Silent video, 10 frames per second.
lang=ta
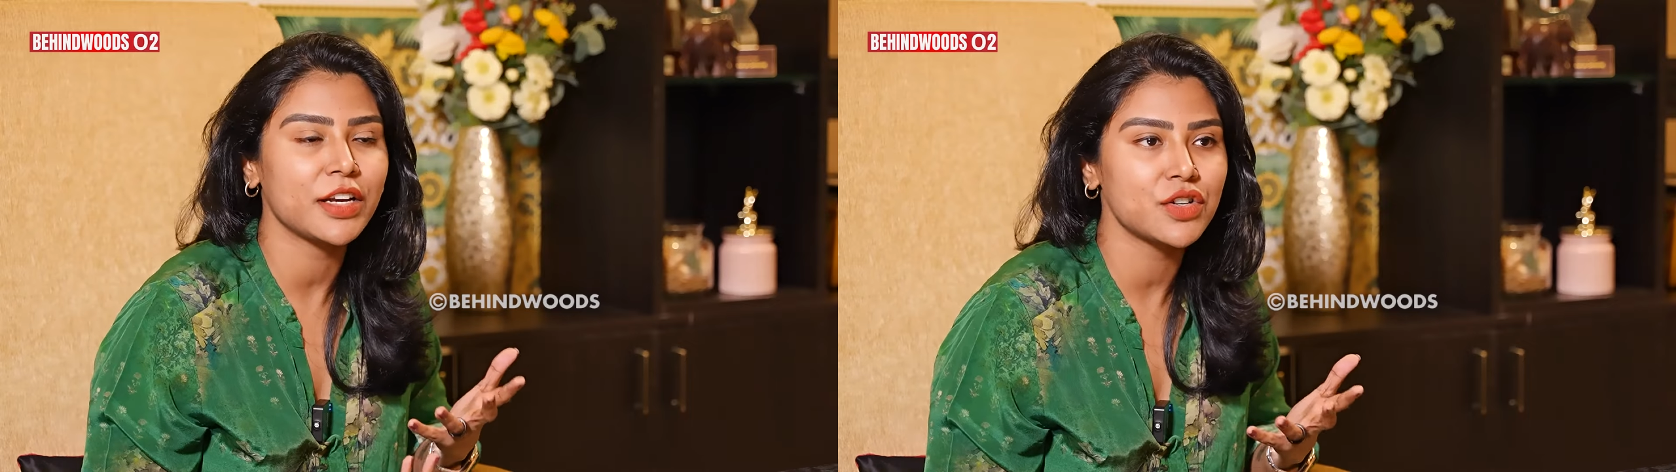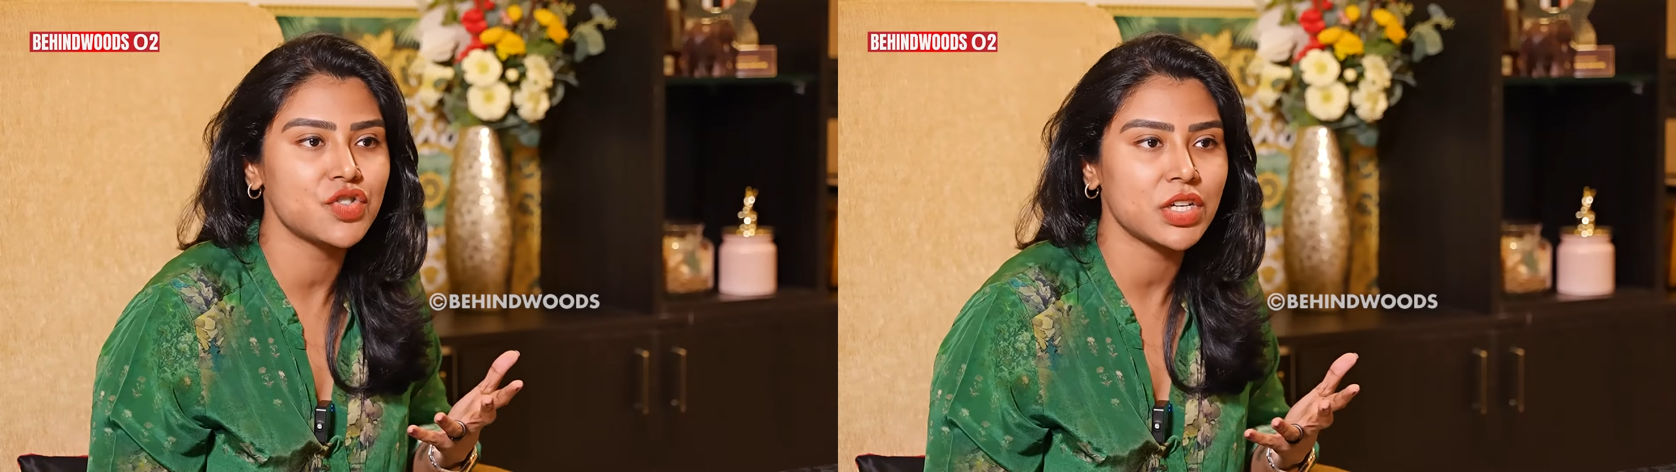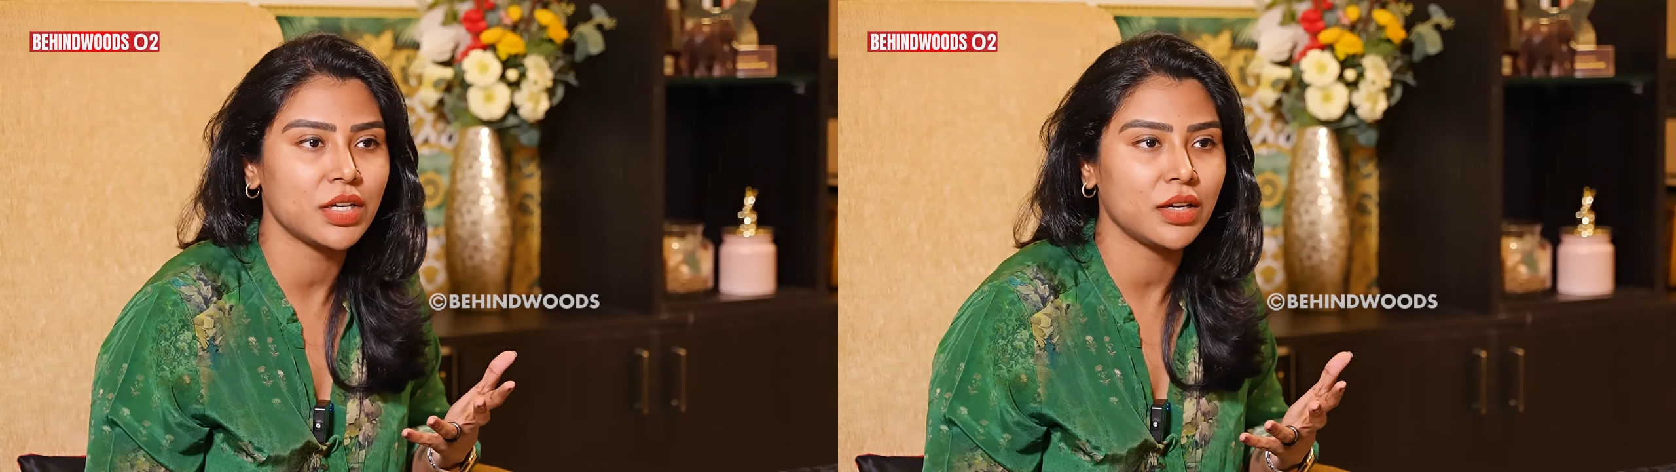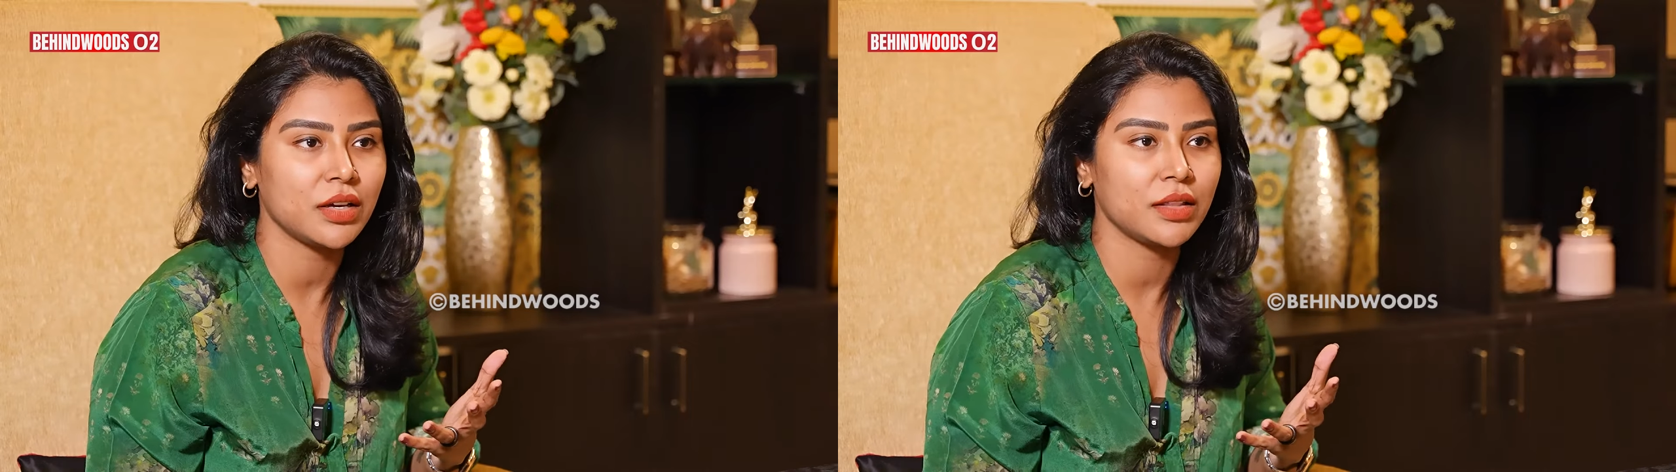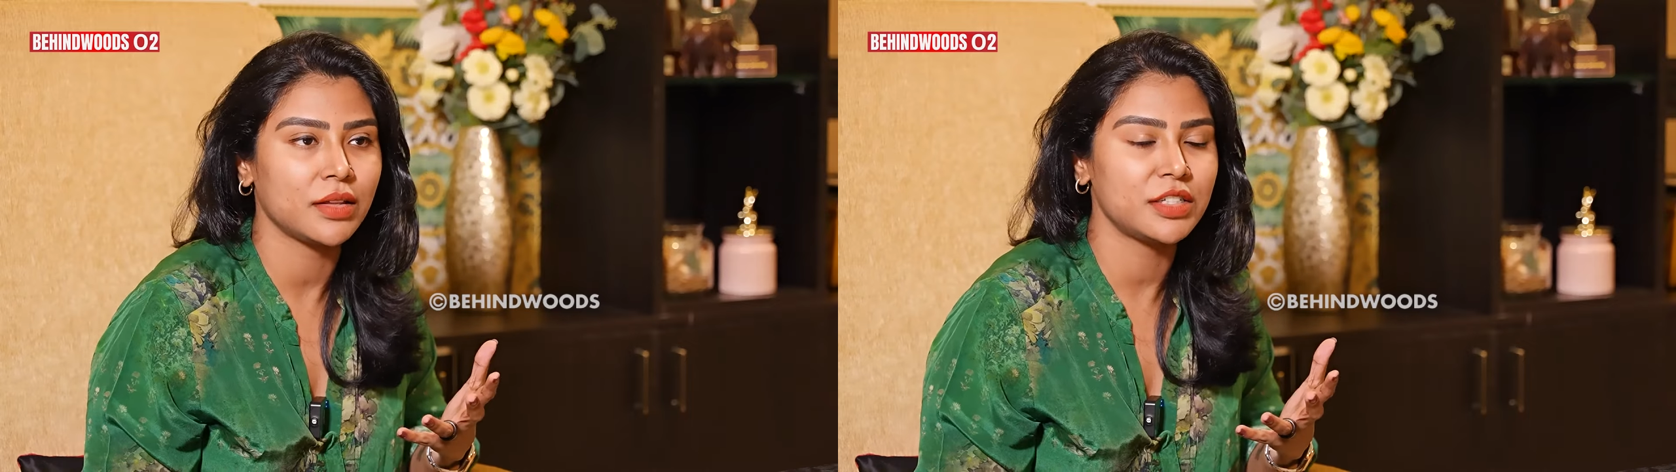எனர்ஜி
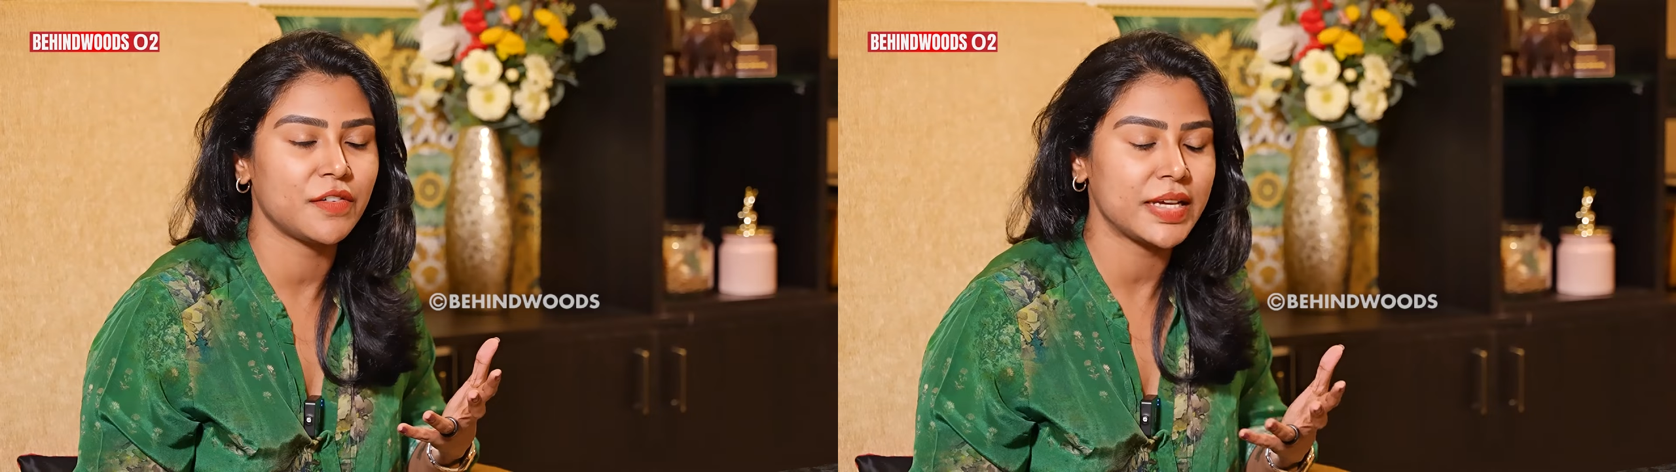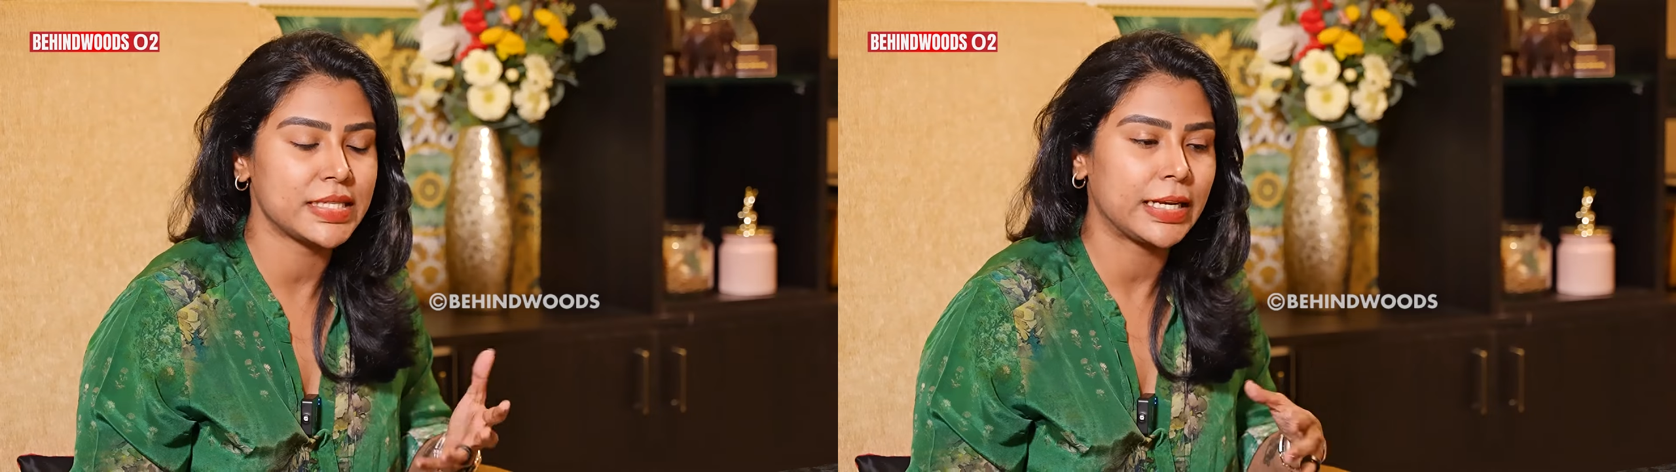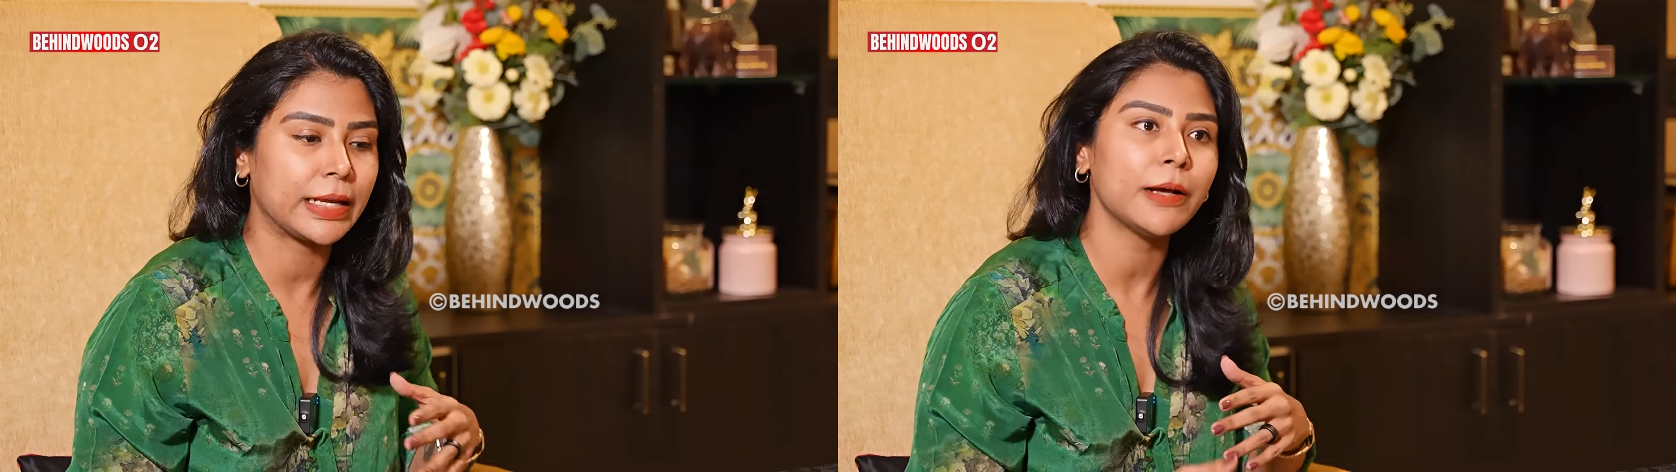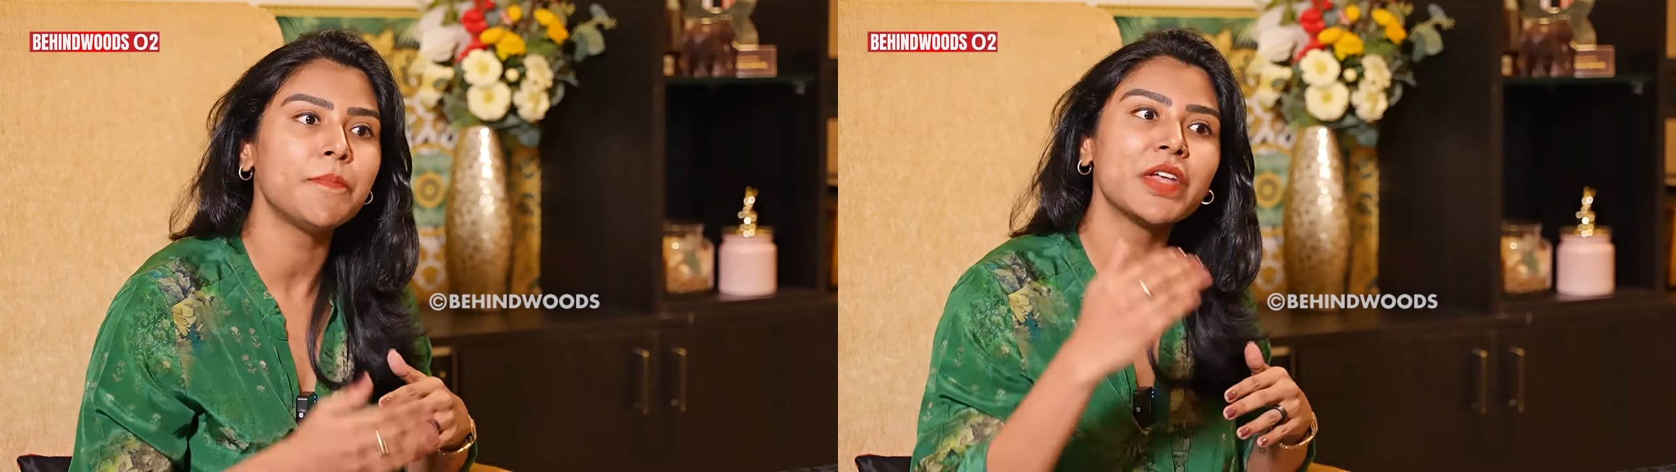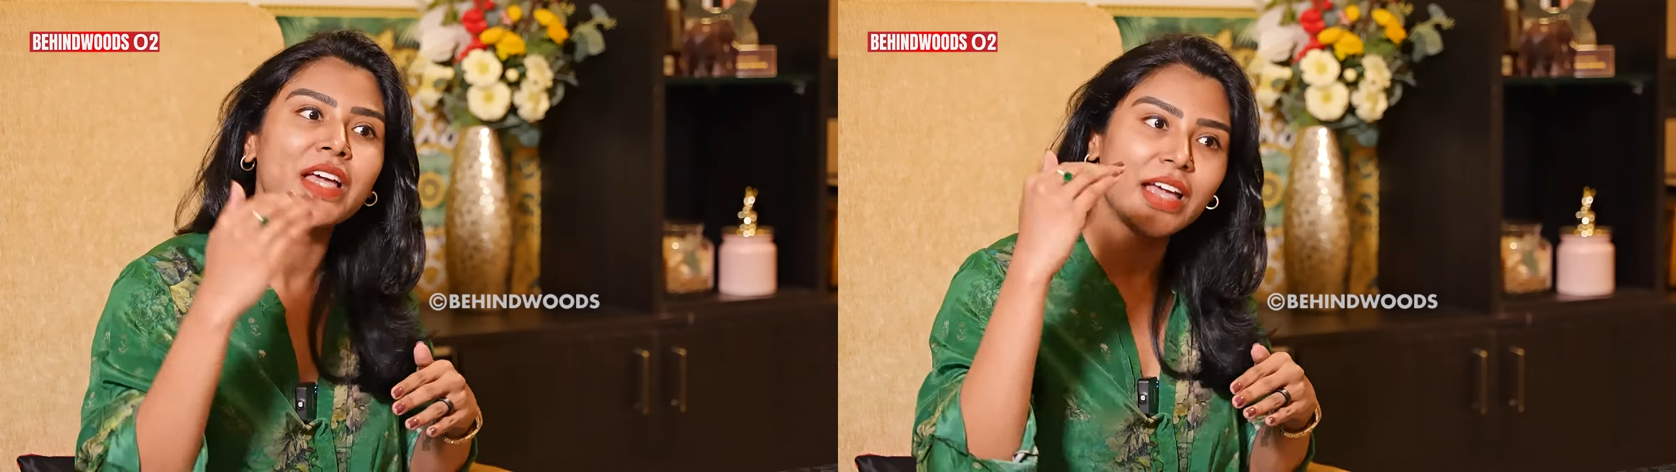இது டிவைஸ் இல்லைங்களா